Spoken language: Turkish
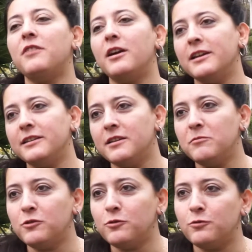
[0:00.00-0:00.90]

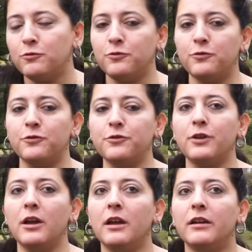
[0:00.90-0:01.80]
faaliyetlerimizi sürdürüyoruz.
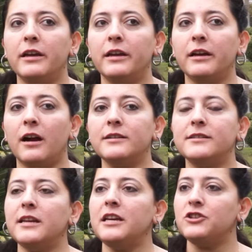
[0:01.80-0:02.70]
E,
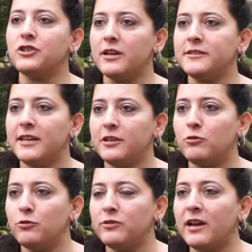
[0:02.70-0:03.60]
aksine inşaat
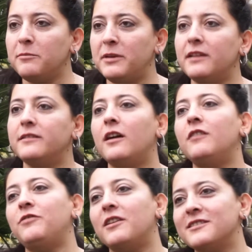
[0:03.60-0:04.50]
sektöründen bile daha
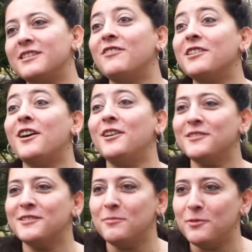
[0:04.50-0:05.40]
fazla ve daha
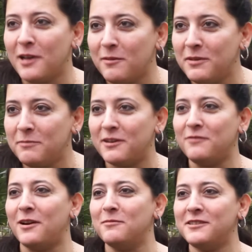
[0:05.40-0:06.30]
hızlı büyüyen bir
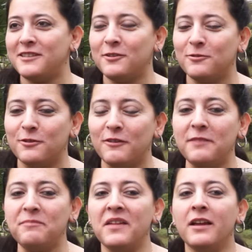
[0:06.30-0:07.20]
prefabrik sektörü var.
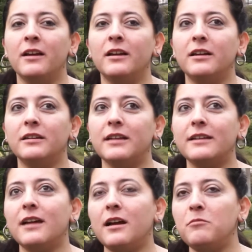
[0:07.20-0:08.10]
E,
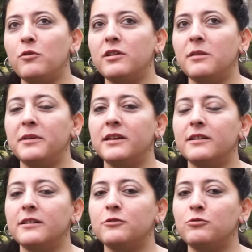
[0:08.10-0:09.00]
neden böyle bir
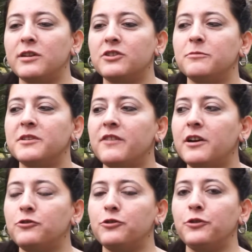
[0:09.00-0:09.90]
e, sürecimiz
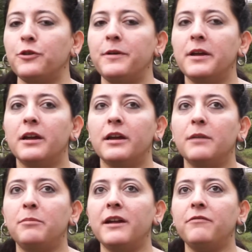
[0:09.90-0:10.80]
var? Çünkü e,
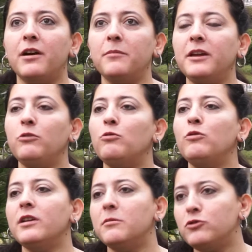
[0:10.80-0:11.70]
prefabriğin
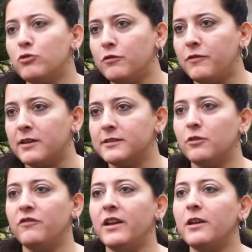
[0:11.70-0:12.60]
ürün gamı çok fazla
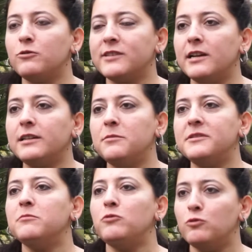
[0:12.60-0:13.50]
ve özellikle
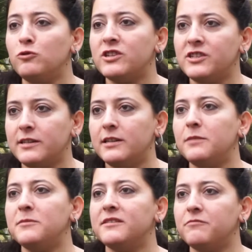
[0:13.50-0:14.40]
bizim ürün
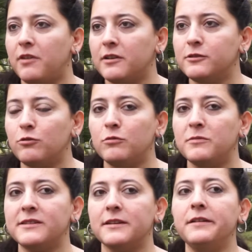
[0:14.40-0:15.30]
çeşitliliğimizin fazla
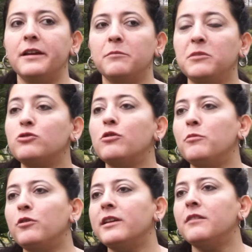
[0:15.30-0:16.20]
olması, birçok
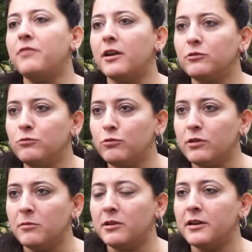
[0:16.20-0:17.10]
bölgede farklı
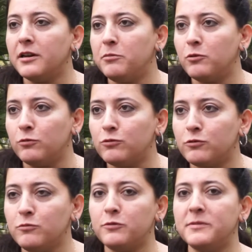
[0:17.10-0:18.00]
uygulamalar yapıyor
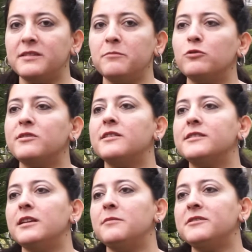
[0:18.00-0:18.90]
oluşumuz bizim
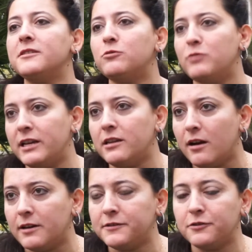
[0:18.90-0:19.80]
potansiyelimizi sürekli
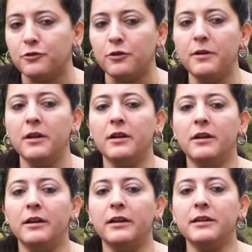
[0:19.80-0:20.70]
artırıyor.
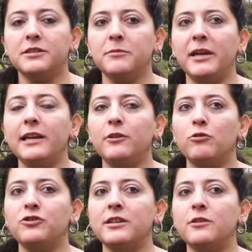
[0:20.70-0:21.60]
E, şimdi ilk
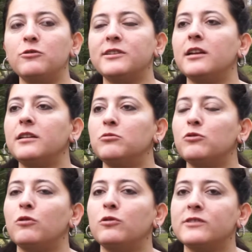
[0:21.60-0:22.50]
önceleri özellikle bu da
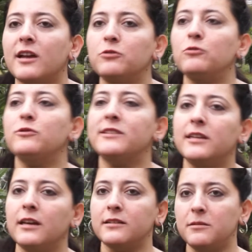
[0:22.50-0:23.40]

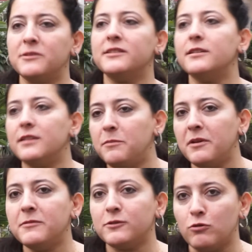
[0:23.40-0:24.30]
99'daki Adapazarı
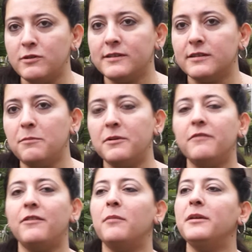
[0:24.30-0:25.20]
depremi sonrasında
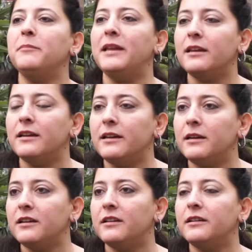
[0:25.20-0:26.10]
prefabrik
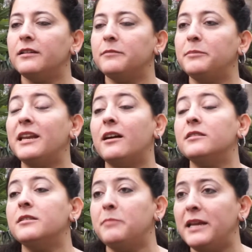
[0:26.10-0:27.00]
e, e,
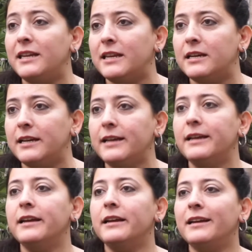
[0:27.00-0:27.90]
binaların bilinirliği
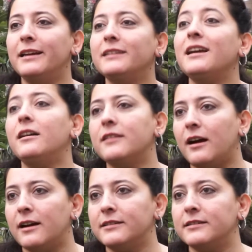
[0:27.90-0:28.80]
e, daha da
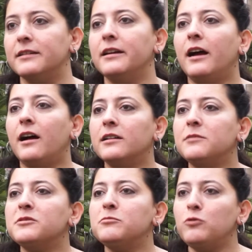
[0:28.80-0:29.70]
arttı.
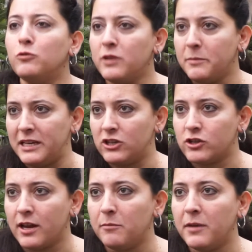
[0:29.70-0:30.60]
Halkımız bu konuda
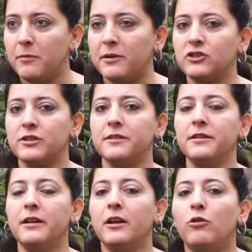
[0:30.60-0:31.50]
bilinçlenmeye başladı.
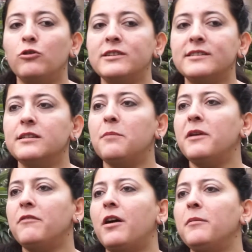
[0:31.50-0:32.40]
Öncesinde
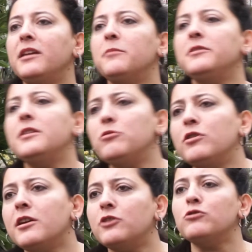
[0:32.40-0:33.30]
prefabrik yapıları bu
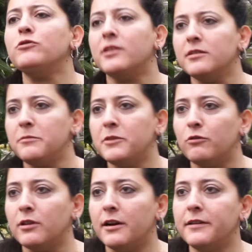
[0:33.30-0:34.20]
kadar çok
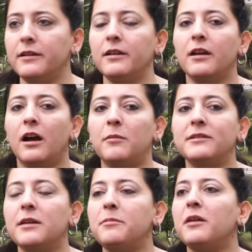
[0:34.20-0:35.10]
tanımıyorlardı. Ama
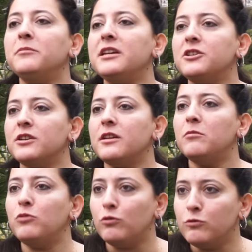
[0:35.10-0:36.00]
depremde
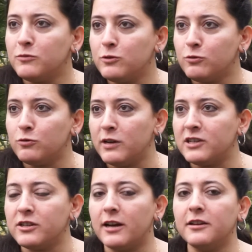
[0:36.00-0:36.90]
yaşanan bu olumsuz
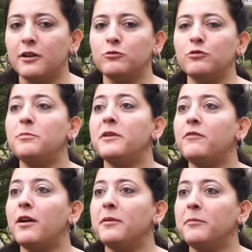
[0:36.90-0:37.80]
süreçlerden sonra
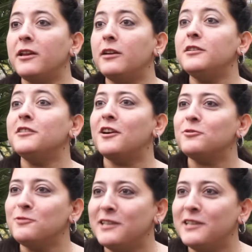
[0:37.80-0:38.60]
prefabrik binaları daha çok